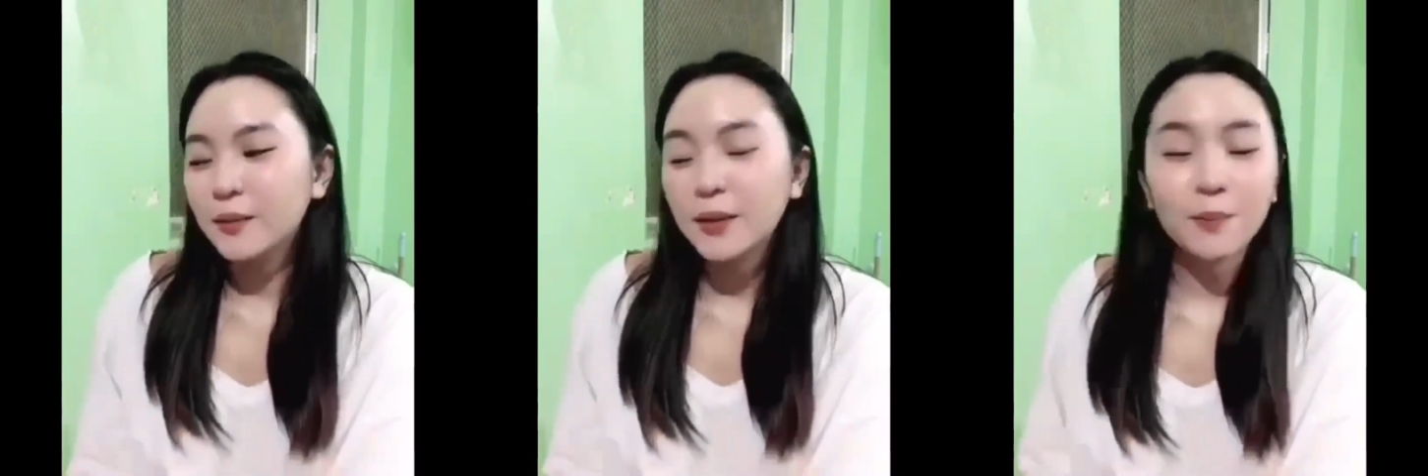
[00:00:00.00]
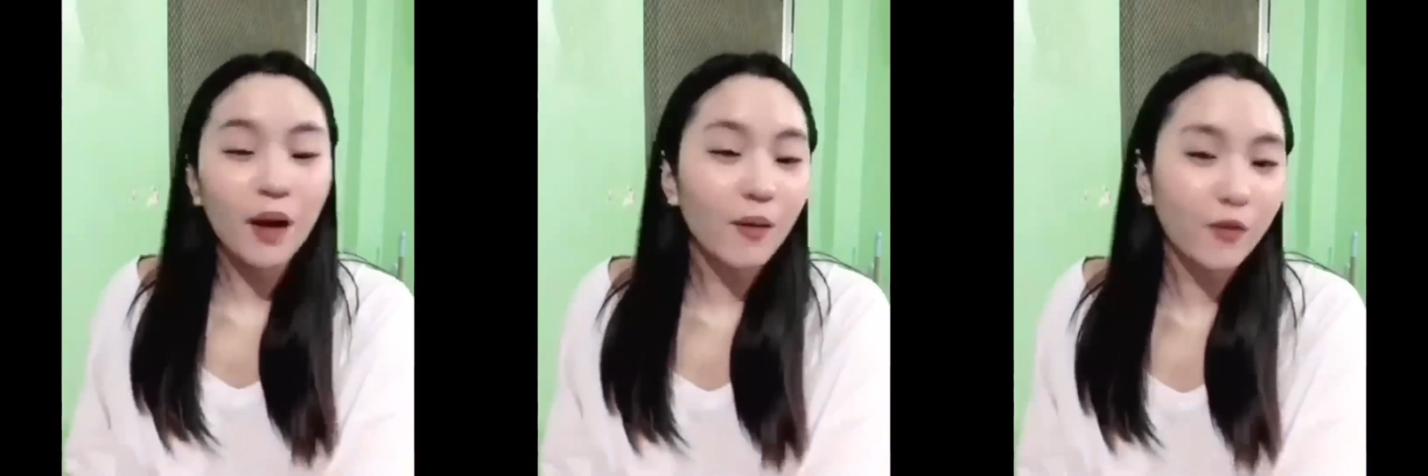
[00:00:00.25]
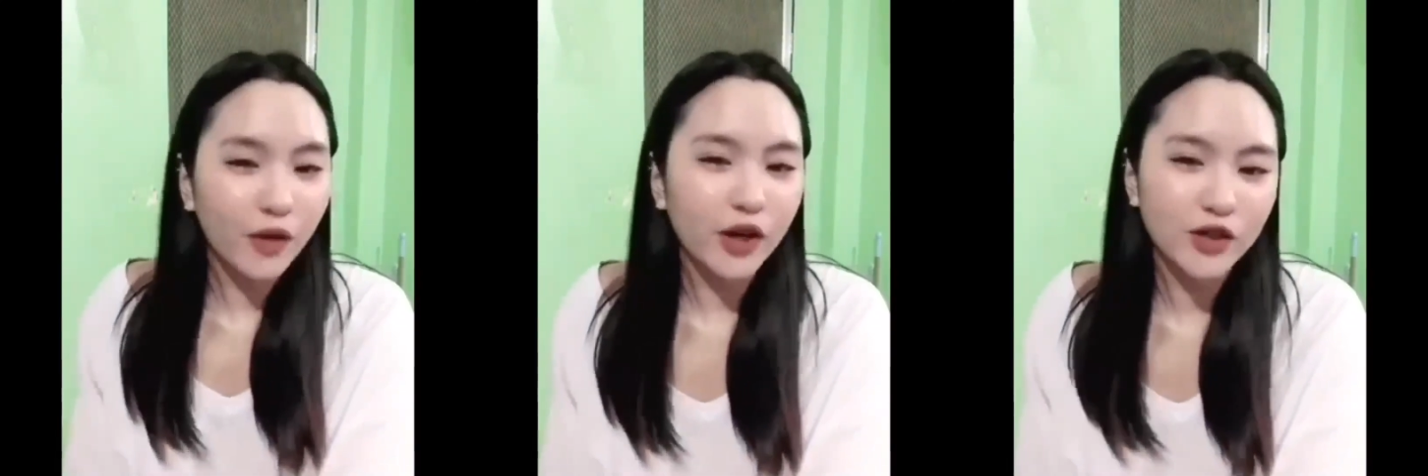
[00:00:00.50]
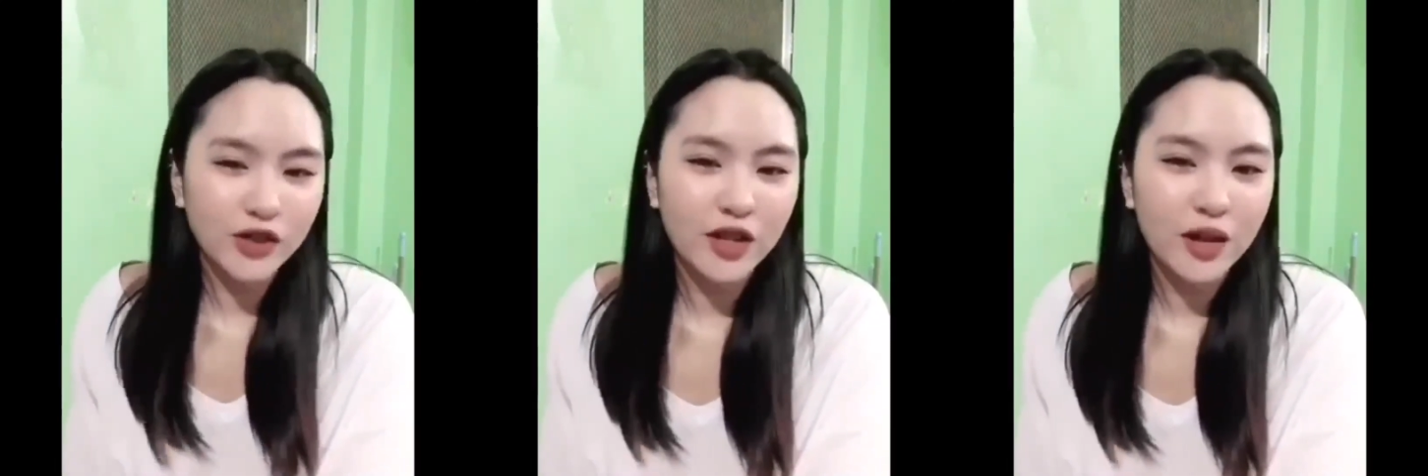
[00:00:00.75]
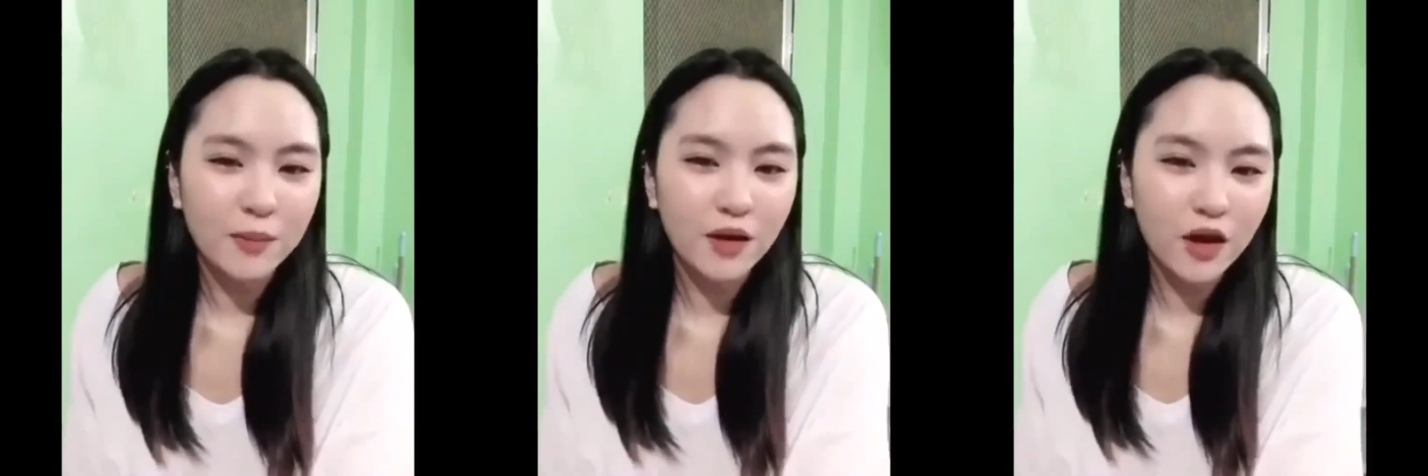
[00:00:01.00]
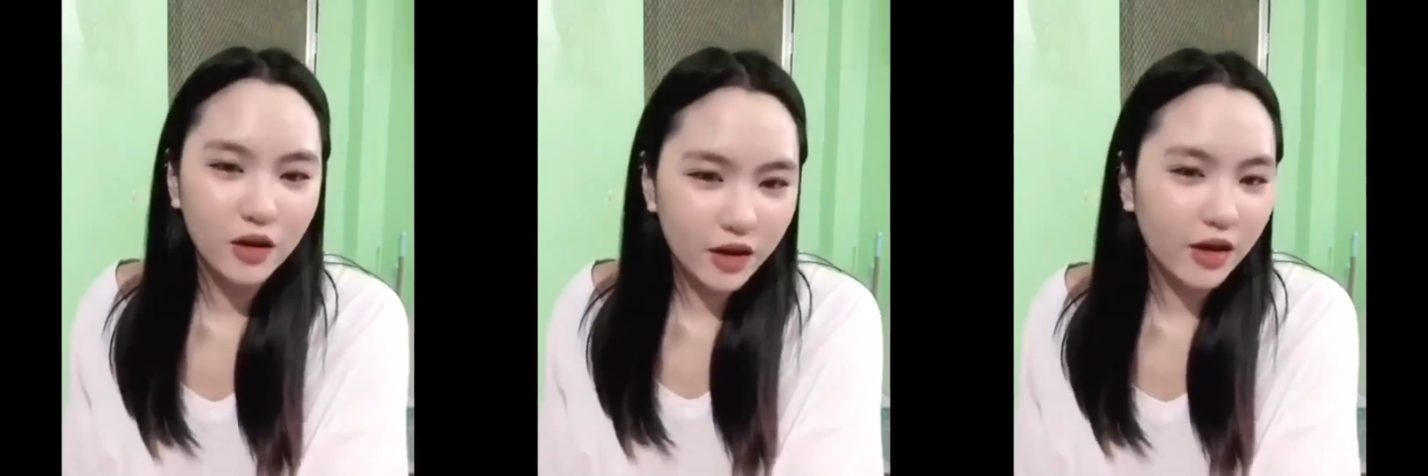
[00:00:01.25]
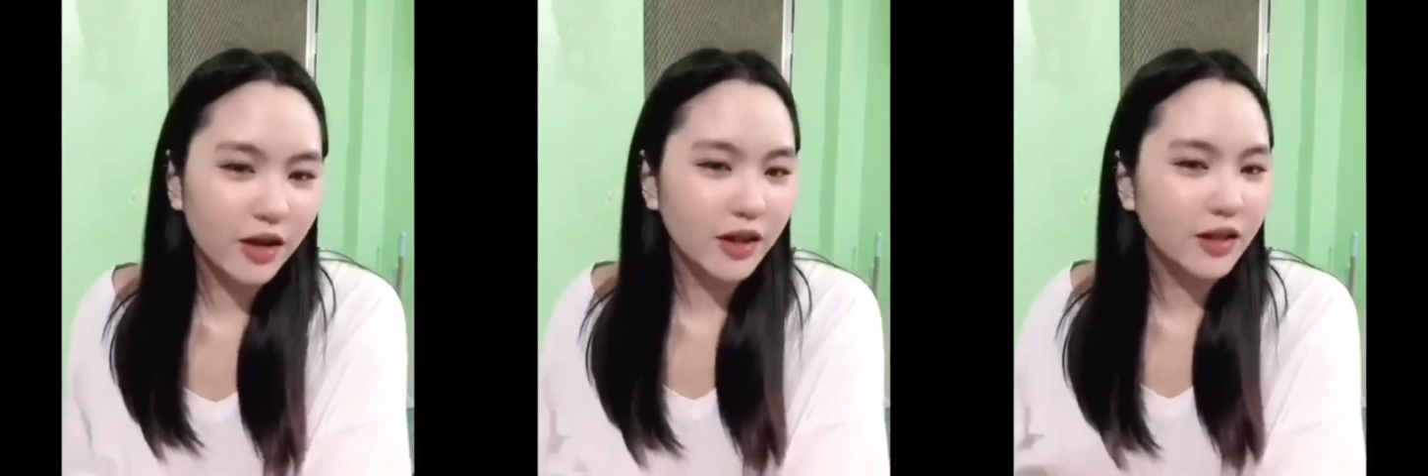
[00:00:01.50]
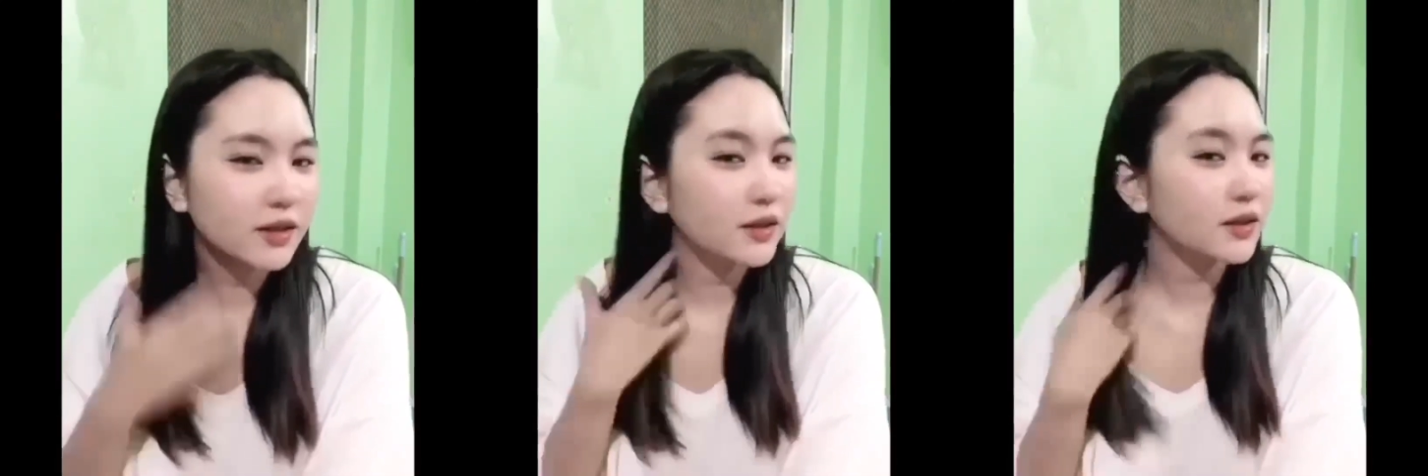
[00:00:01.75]
Magpaka-fresh lang mga
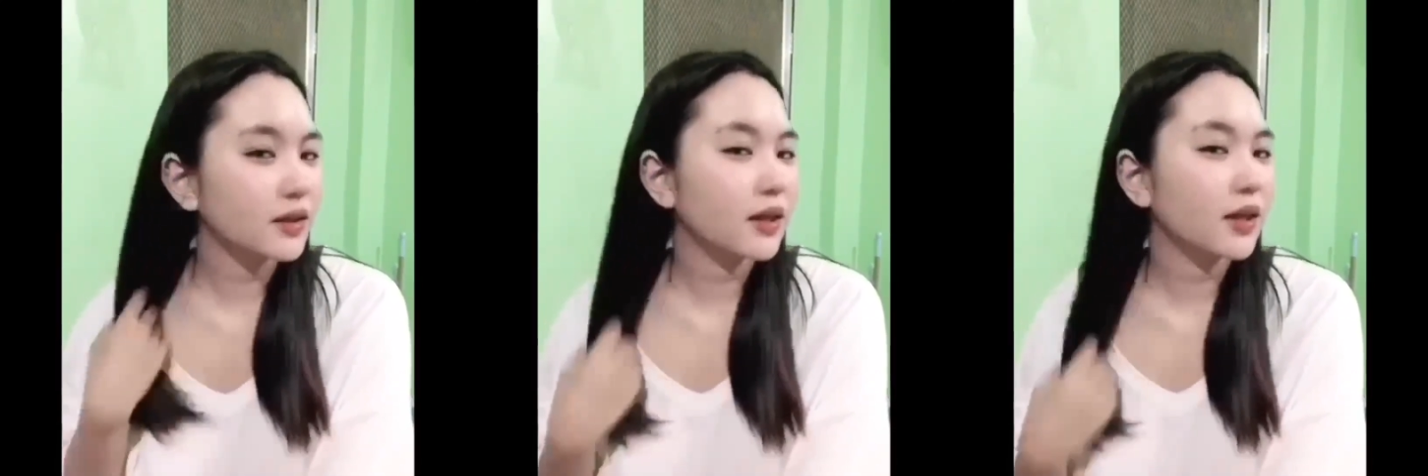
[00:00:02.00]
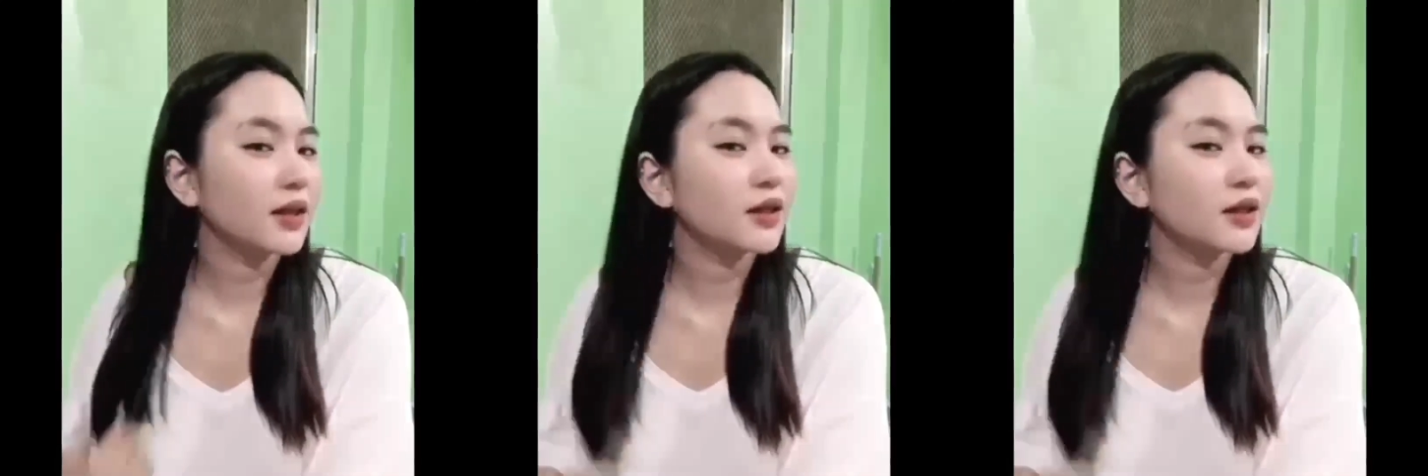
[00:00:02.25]
girls.